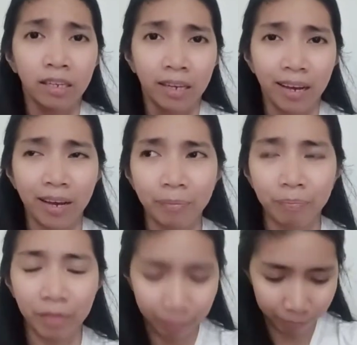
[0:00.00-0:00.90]

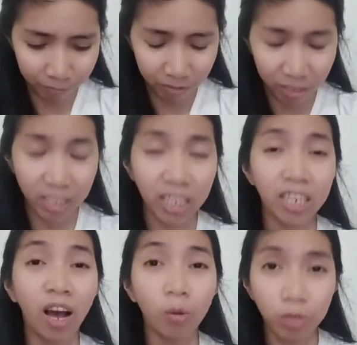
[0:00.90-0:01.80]
um, nag,
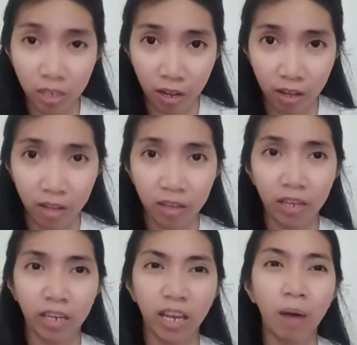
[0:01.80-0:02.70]
nasira ko siya.
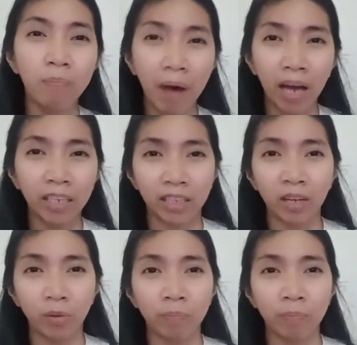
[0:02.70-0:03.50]
Kaya, ang pangit ko